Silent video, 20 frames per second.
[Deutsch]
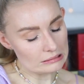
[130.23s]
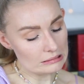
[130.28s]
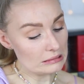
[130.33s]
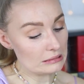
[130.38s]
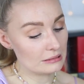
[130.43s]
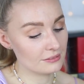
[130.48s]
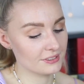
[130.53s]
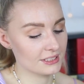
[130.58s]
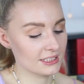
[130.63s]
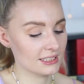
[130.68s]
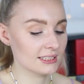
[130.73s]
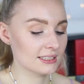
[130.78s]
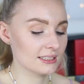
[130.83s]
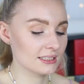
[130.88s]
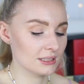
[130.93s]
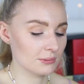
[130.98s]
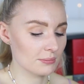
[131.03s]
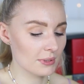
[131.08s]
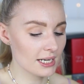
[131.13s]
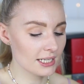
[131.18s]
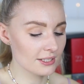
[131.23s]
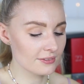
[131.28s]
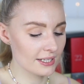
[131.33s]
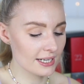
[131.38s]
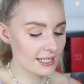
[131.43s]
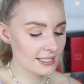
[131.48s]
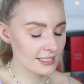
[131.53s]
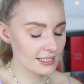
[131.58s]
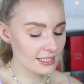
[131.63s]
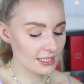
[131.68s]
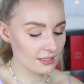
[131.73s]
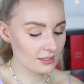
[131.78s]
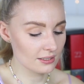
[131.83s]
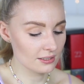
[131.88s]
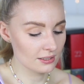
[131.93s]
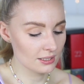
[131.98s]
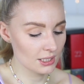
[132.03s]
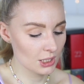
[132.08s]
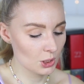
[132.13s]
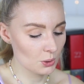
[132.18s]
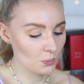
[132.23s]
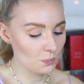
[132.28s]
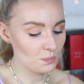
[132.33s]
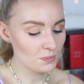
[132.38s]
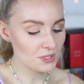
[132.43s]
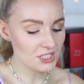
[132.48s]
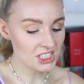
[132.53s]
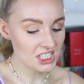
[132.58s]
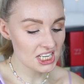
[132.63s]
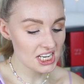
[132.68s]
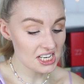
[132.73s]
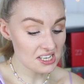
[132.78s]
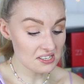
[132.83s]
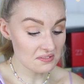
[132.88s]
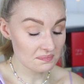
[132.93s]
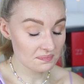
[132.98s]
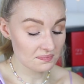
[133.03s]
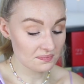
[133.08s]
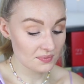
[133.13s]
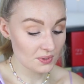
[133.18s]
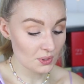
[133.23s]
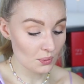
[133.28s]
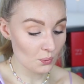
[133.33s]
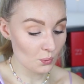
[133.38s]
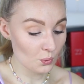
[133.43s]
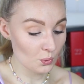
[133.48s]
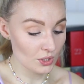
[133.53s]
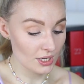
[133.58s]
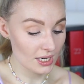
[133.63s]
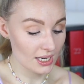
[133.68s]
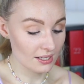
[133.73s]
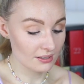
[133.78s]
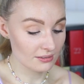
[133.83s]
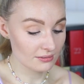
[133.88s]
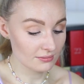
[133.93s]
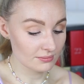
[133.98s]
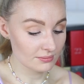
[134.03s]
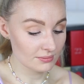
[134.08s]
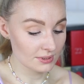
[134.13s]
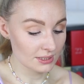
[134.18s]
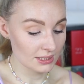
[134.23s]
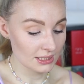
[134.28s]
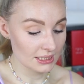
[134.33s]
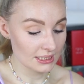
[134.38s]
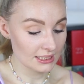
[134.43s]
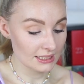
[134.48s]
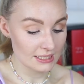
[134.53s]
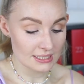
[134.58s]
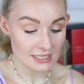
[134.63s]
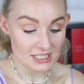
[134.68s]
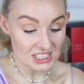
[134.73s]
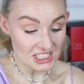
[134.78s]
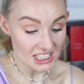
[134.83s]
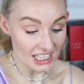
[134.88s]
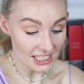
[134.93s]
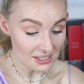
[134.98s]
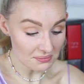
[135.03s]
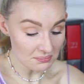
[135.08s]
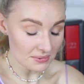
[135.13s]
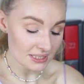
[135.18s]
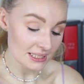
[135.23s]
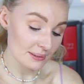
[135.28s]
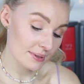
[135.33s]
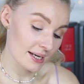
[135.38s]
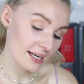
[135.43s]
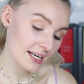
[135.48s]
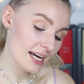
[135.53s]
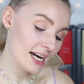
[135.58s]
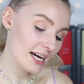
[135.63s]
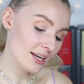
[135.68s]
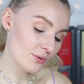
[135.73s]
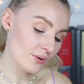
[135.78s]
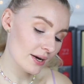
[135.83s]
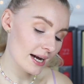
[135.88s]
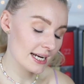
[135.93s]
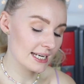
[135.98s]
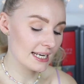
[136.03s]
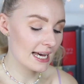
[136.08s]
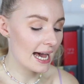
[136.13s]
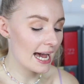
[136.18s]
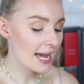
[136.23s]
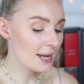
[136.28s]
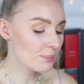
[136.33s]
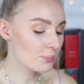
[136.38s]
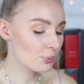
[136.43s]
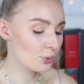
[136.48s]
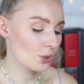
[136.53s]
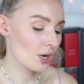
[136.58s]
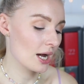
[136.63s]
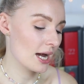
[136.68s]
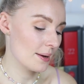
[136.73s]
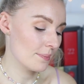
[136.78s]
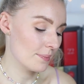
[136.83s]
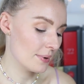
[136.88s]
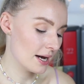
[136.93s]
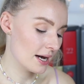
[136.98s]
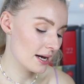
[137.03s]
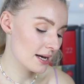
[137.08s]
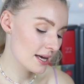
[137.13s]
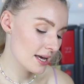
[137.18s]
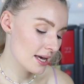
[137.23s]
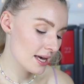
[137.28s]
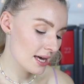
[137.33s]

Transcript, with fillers: oh, was ist denn die Marke, wie heißt die denn? Mina oder Niam, ich habe keine Ahnung, ein Eye Primer.